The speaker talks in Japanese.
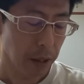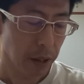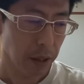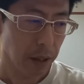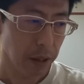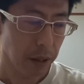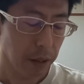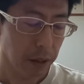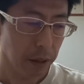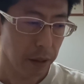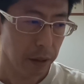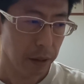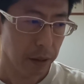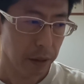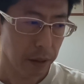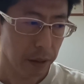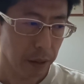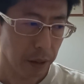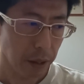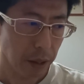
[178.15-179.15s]

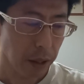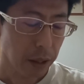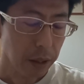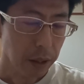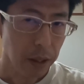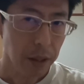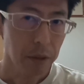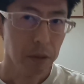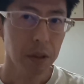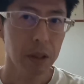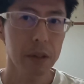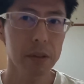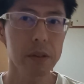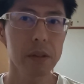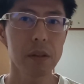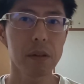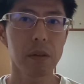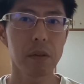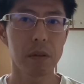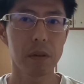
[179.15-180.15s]
えー、相手を倒
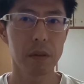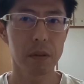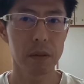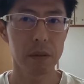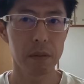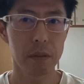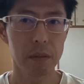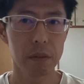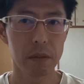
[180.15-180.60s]
すことを